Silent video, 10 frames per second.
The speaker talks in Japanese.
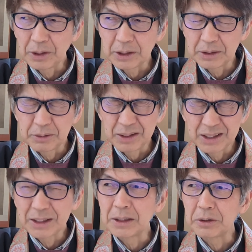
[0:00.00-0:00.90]
中で暮ら
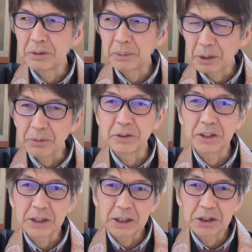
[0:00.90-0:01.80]
していくのはまあこれは
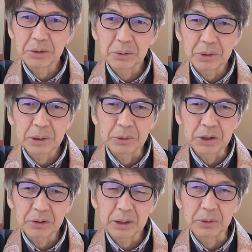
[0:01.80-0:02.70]
世界中どこでも一
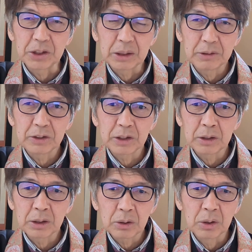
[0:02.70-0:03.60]
緒かもしれません
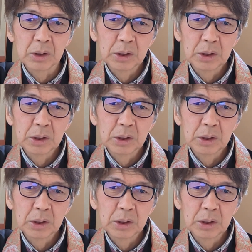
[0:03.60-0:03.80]
けど。